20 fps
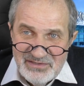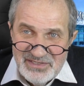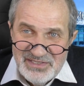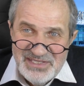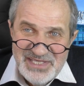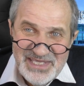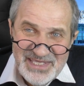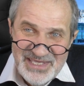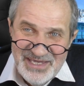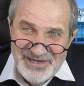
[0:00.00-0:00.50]
И
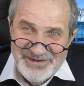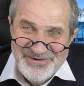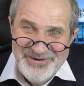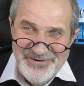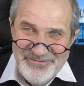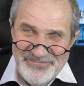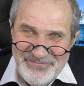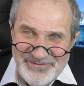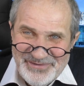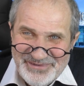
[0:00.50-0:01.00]
я
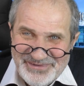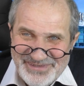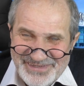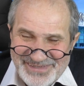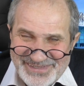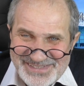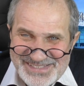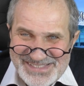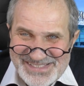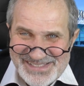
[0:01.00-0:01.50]
купил
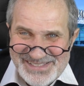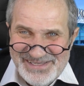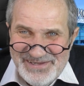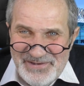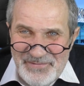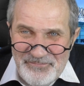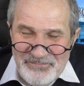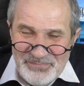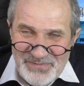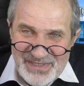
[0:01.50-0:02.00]
акции
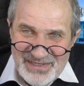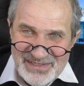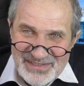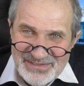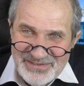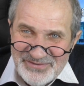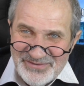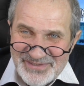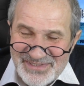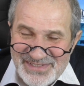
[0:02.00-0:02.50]

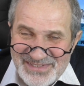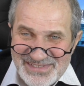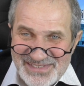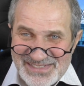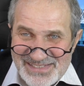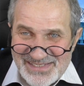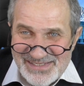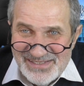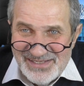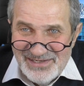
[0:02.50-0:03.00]
одной
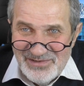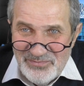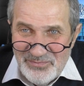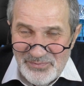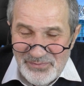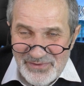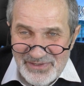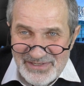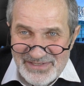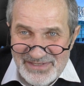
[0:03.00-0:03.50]
индийской
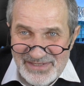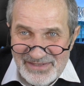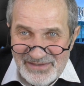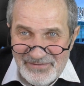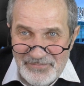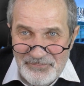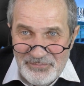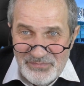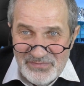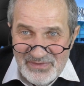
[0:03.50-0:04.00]
компании,